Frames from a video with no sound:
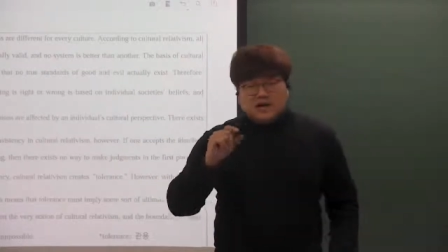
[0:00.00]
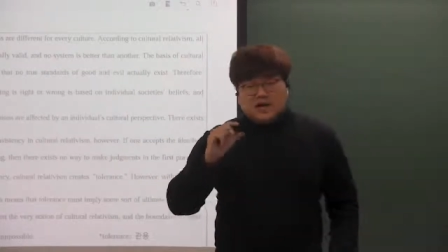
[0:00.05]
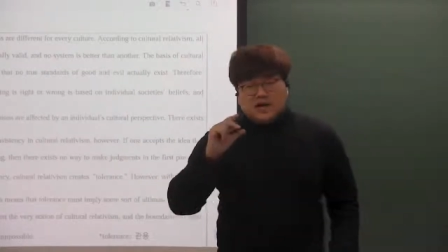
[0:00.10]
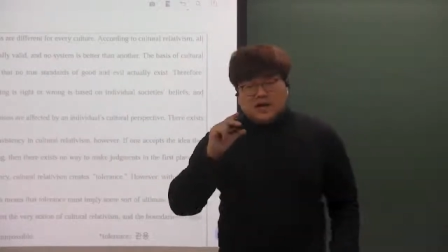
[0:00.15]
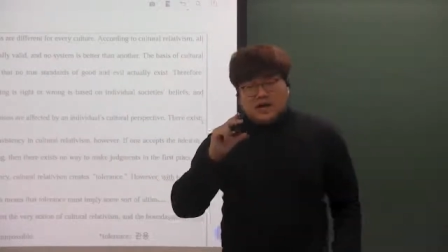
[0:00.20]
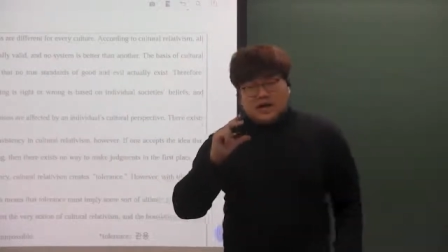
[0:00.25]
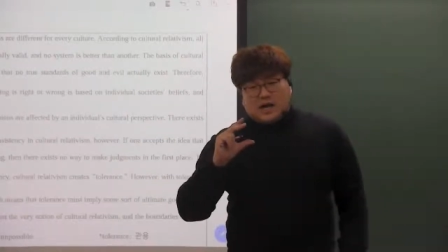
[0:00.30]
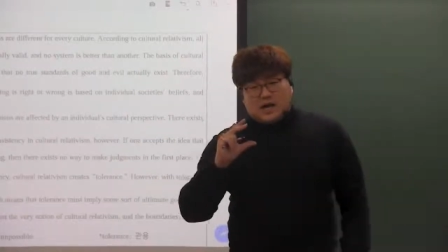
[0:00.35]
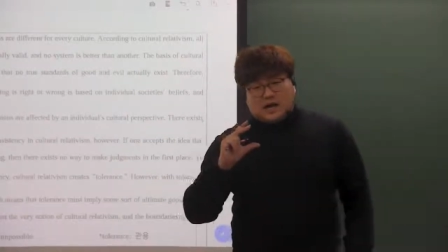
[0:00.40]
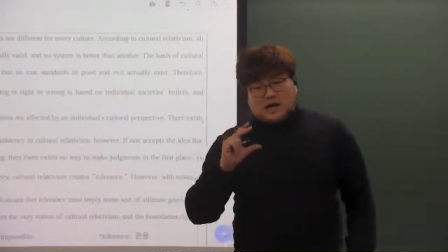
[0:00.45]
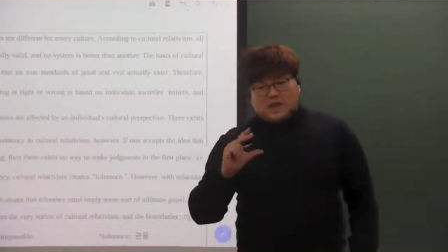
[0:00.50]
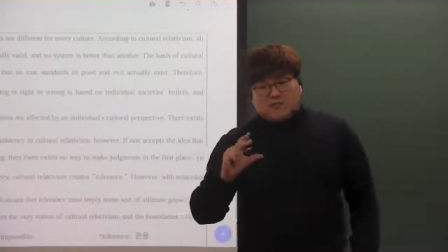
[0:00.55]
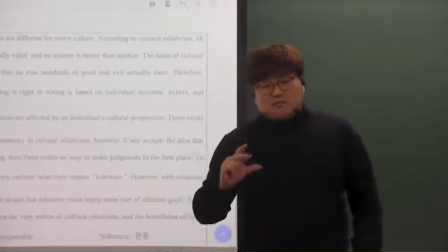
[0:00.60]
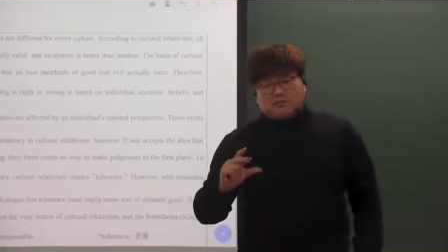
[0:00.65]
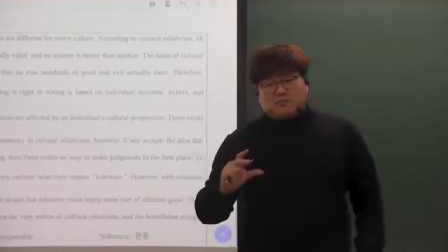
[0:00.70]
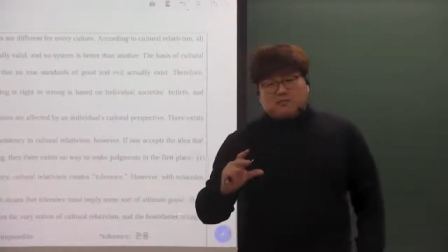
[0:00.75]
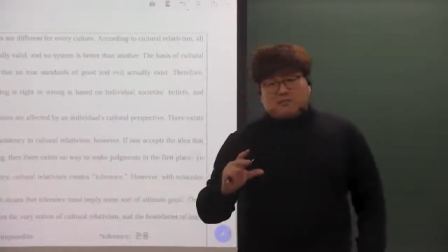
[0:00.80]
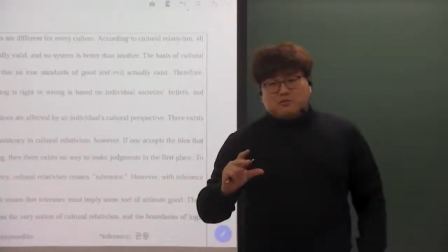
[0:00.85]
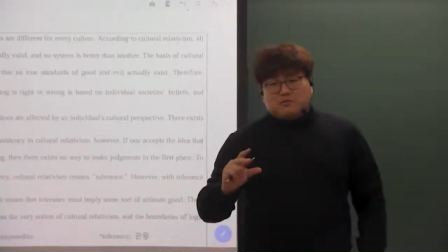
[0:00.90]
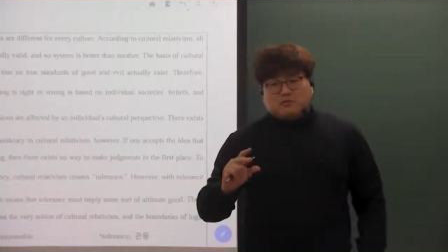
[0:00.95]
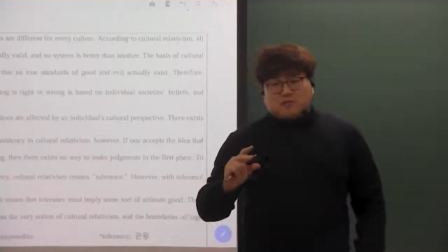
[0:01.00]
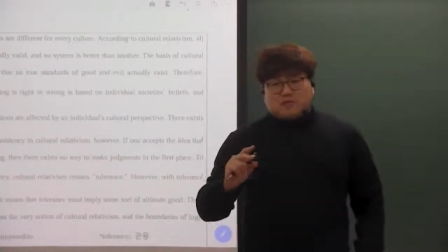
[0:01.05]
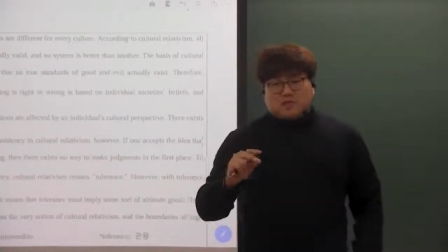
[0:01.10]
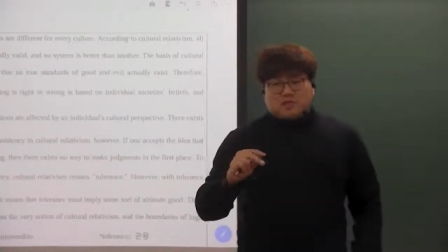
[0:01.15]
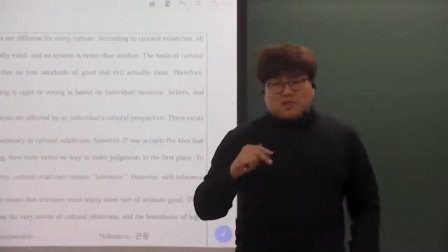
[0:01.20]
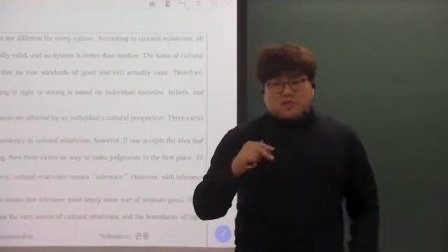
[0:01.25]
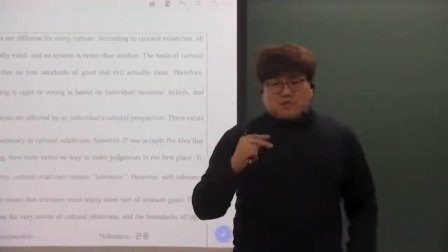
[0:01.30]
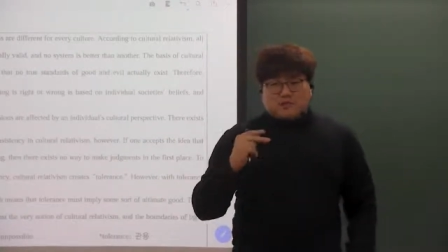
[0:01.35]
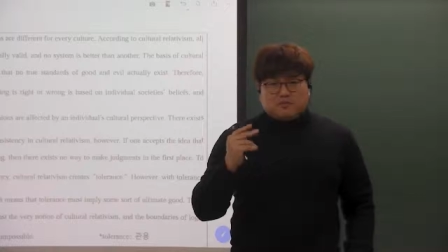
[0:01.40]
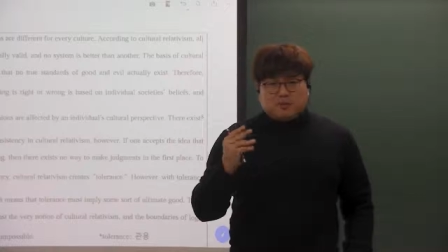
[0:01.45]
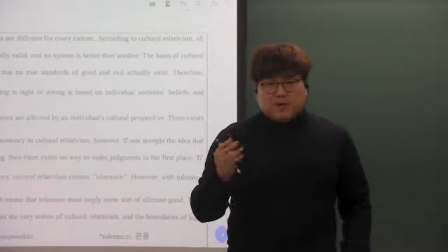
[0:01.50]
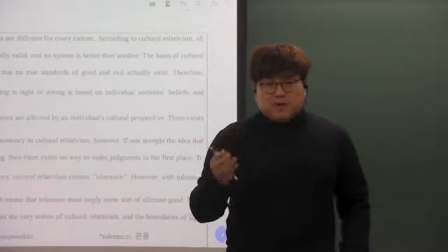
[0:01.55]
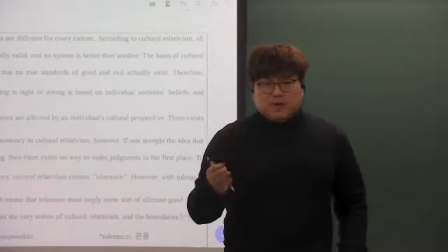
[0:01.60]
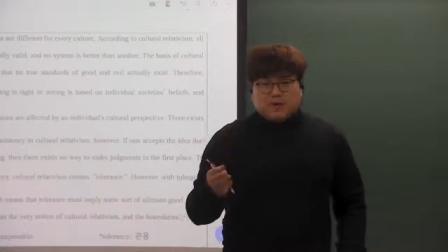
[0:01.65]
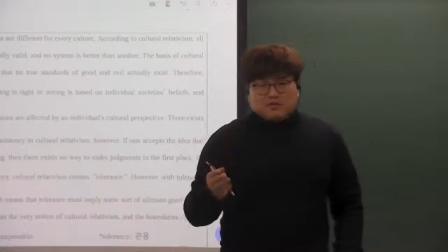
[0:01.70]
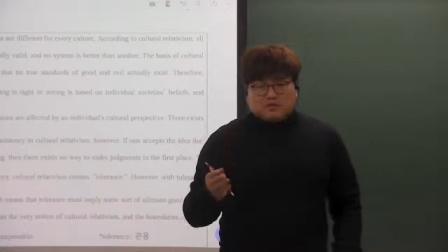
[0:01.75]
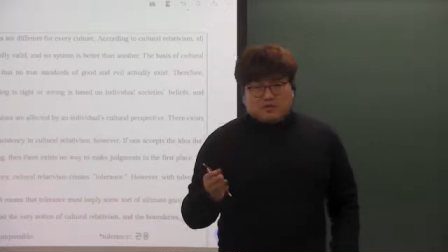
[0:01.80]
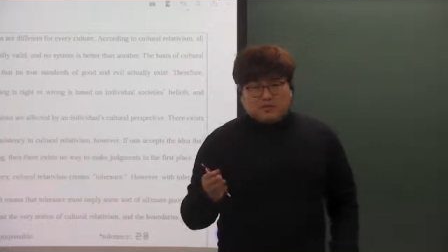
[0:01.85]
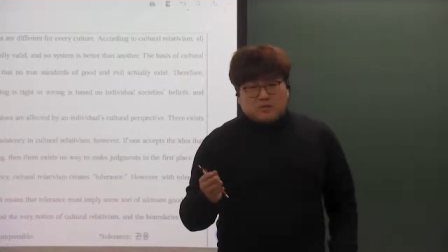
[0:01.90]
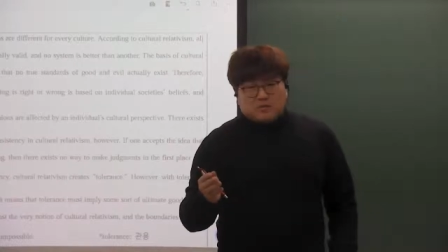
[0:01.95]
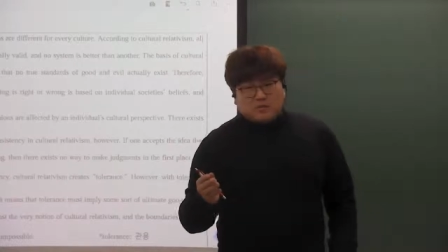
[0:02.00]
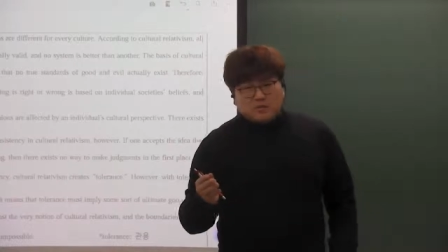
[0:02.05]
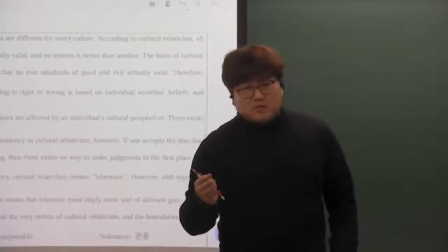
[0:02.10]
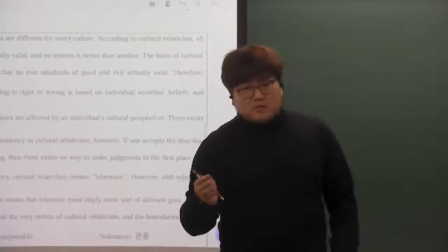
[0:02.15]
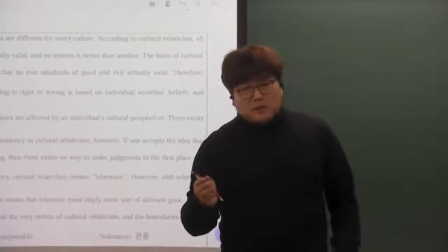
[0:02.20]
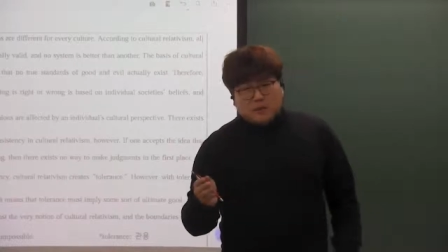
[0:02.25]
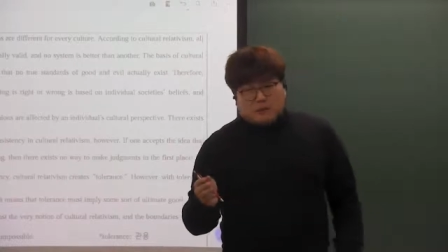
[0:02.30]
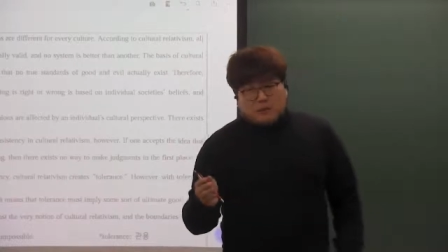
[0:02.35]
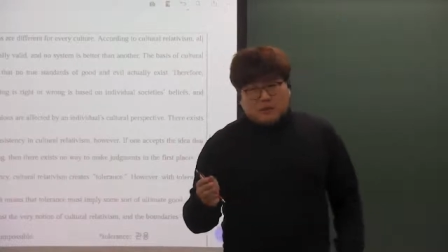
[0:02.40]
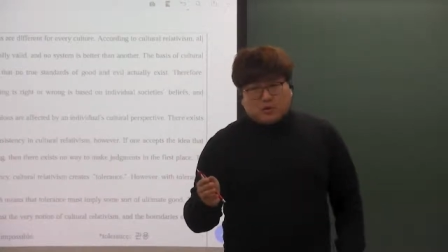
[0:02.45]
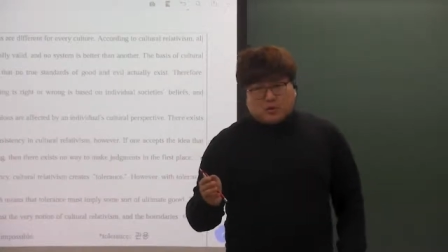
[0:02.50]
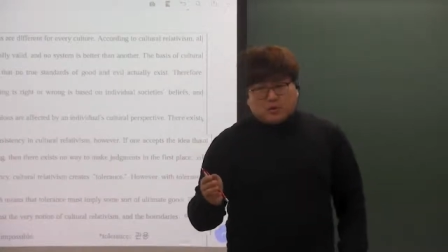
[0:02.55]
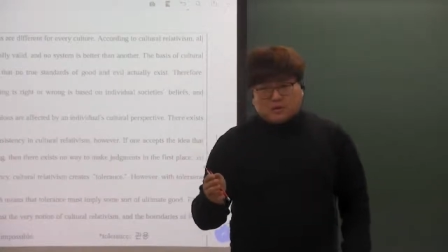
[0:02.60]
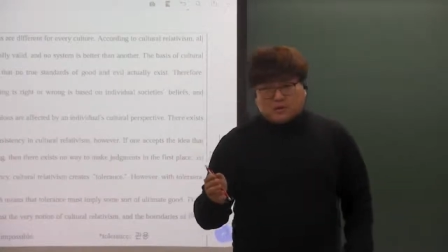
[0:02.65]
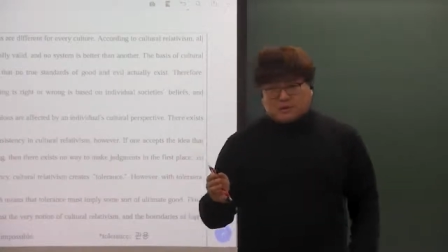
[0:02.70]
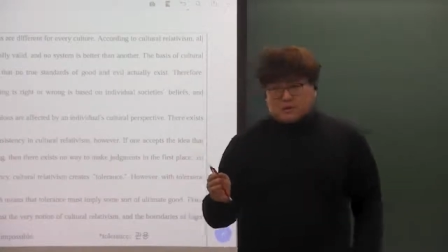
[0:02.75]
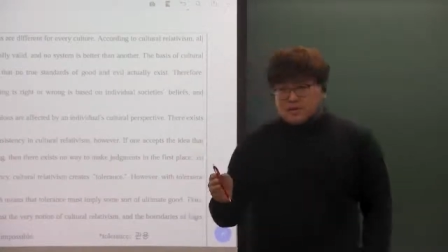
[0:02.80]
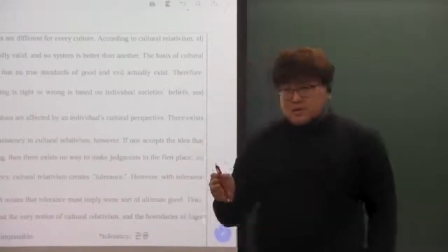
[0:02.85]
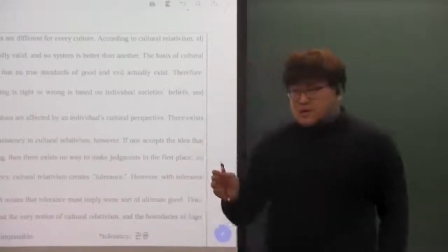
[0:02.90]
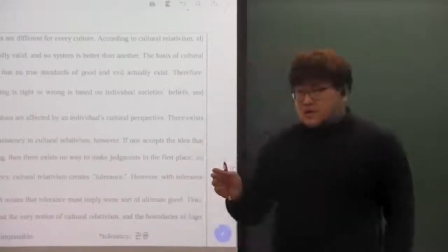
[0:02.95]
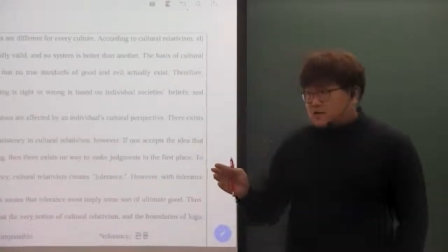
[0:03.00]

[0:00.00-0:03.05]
아랫부분부터는 제가 배경 설명을 좀 해보겠습니다.